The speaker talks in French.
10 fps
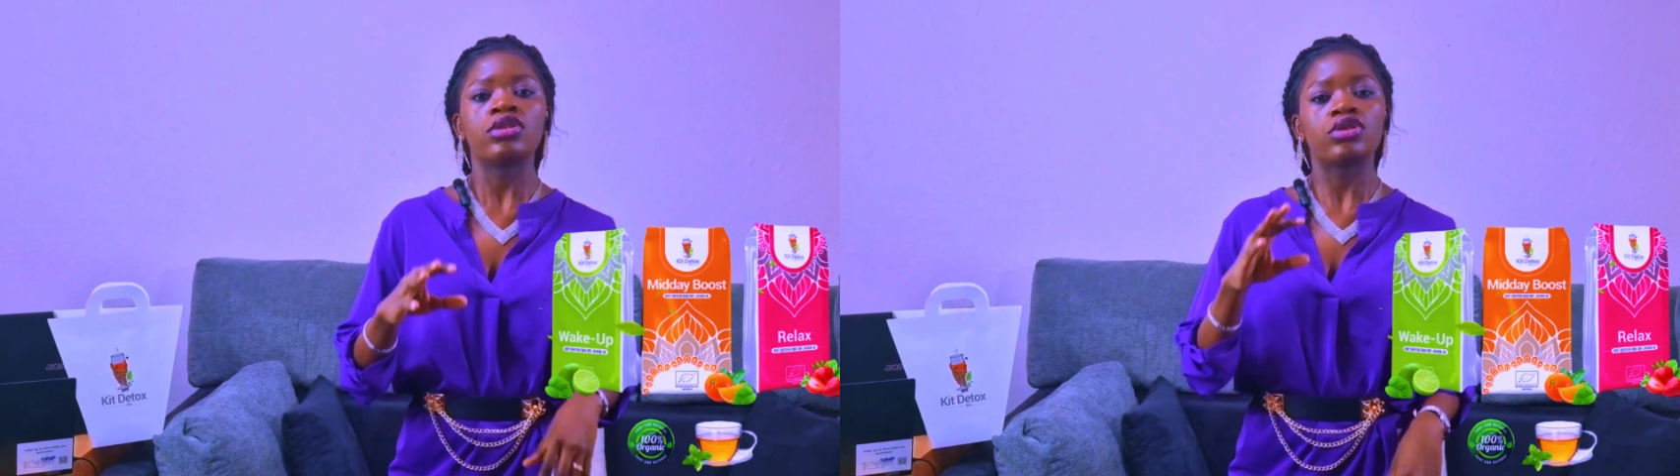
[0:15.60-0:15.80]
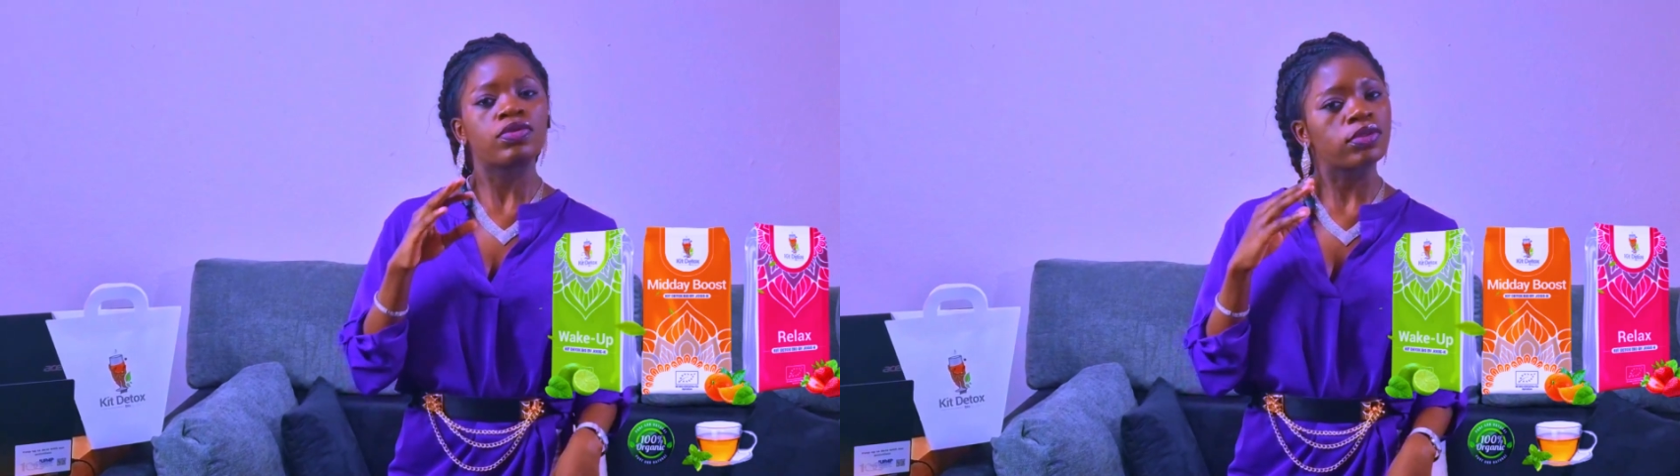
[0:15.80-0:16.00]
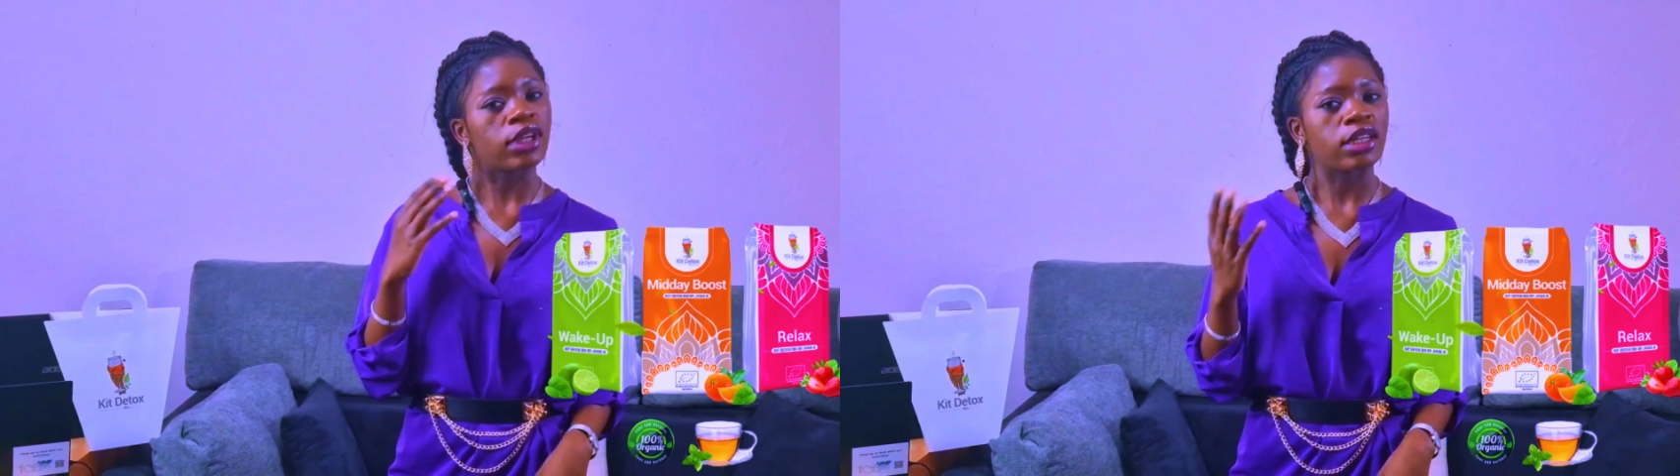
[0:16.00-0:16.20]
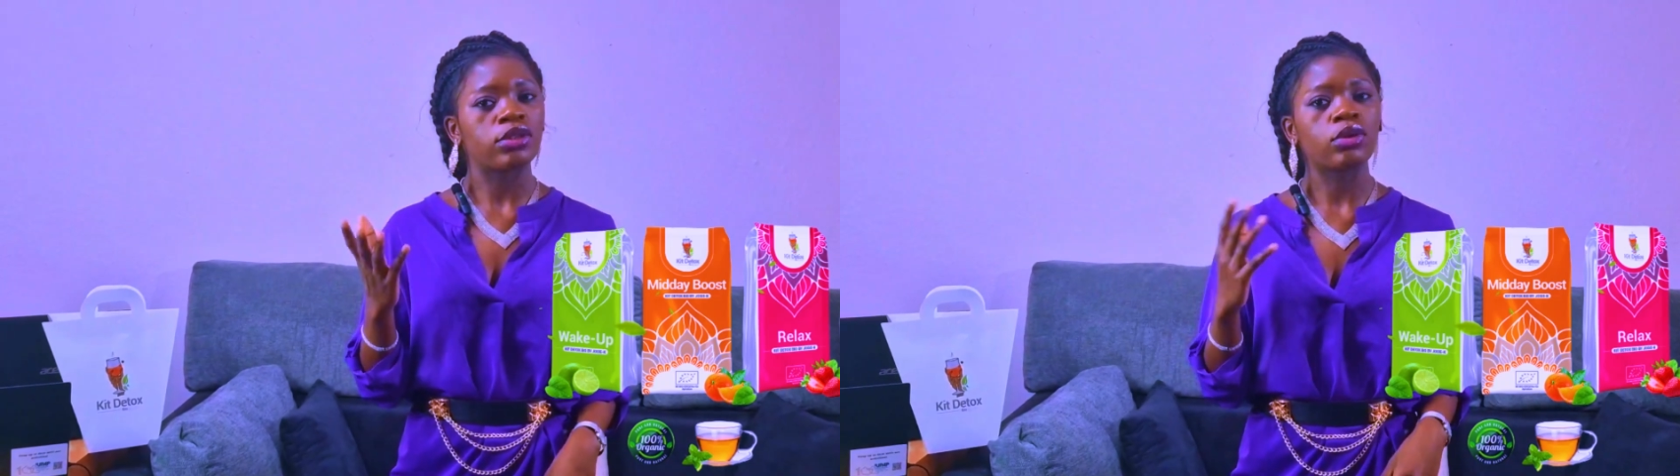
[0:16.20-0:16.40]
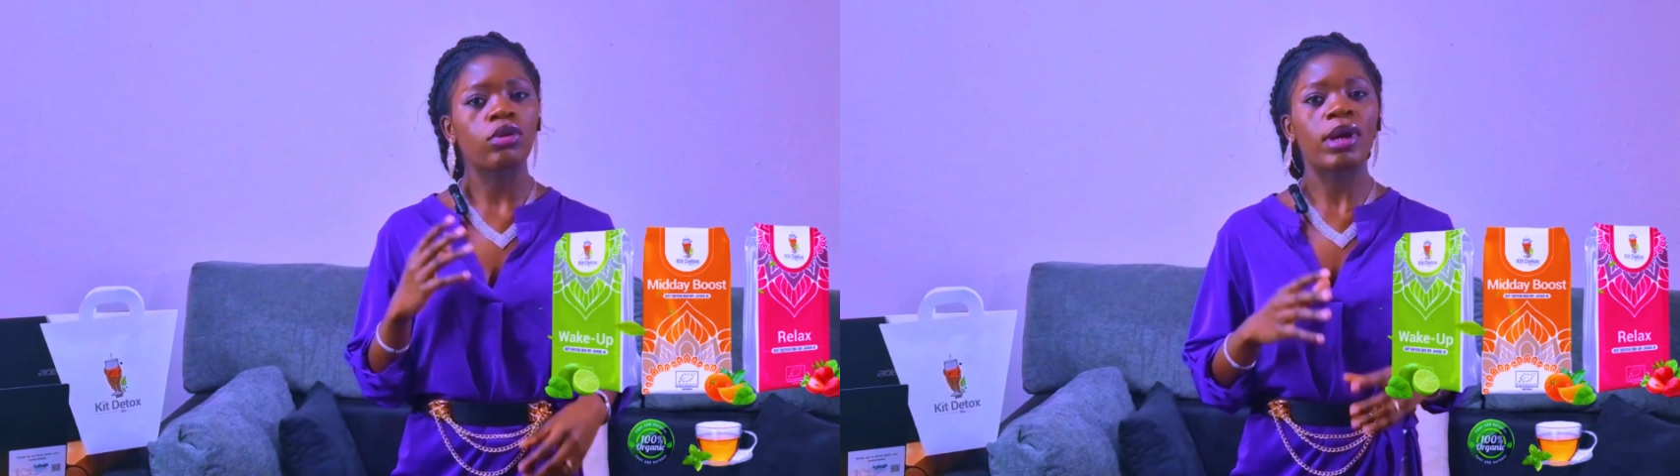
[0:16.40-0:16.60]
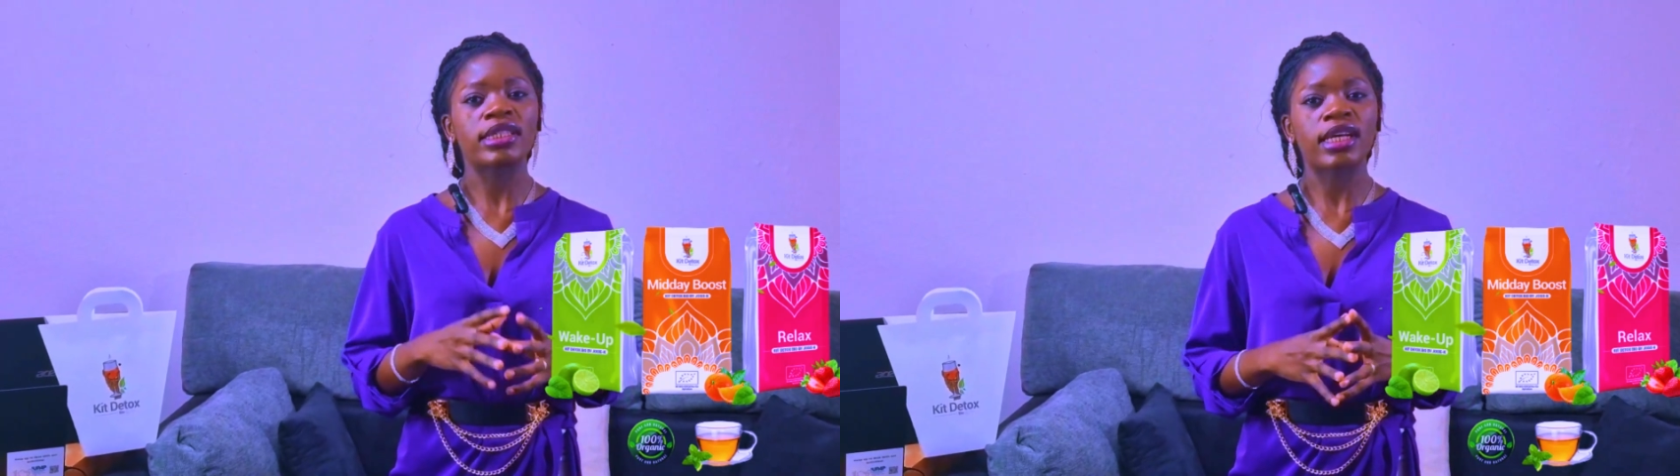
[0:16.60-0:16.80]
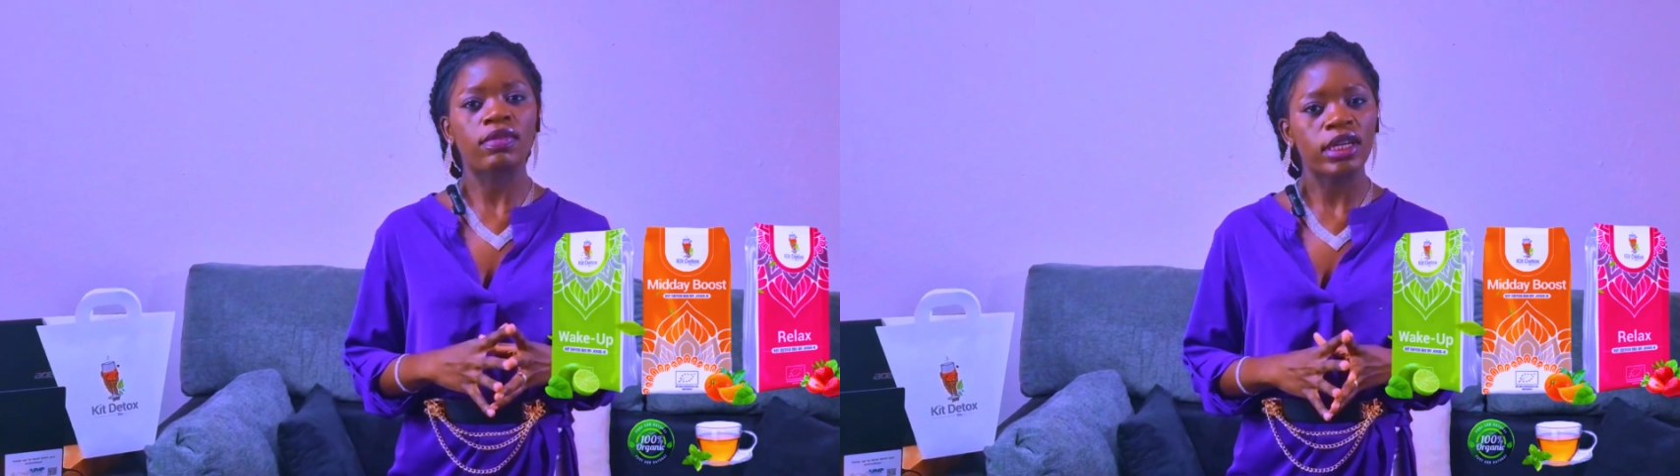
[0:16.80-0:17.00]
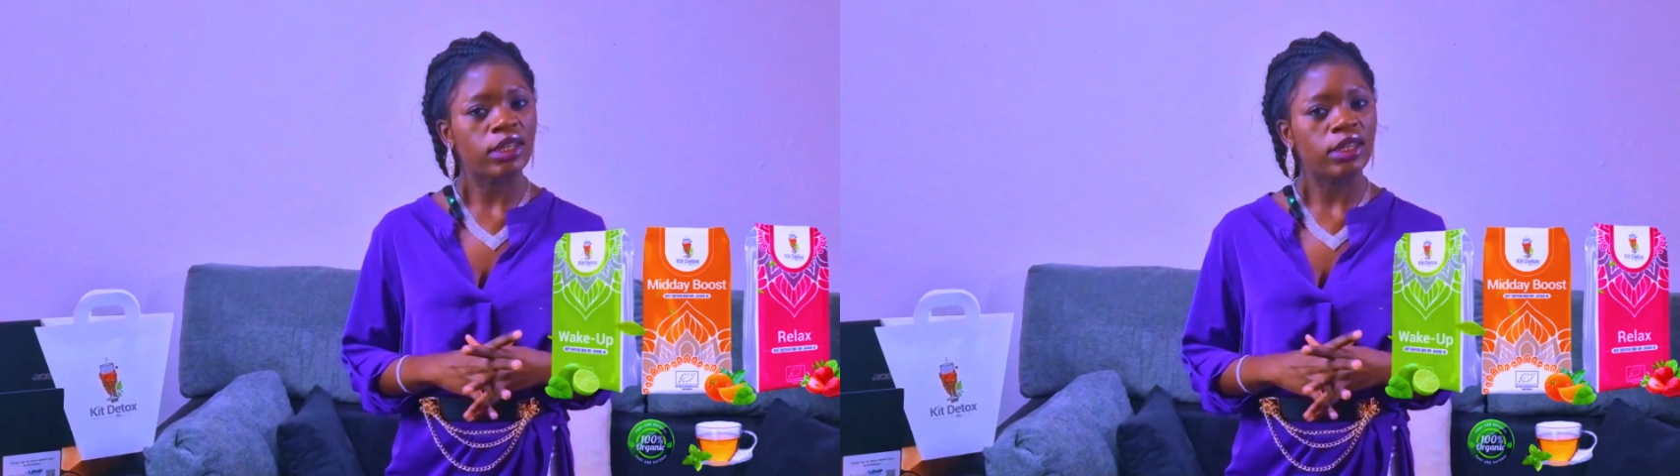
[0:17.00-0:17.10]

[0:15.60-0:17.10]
Tu voudras sûrement savoir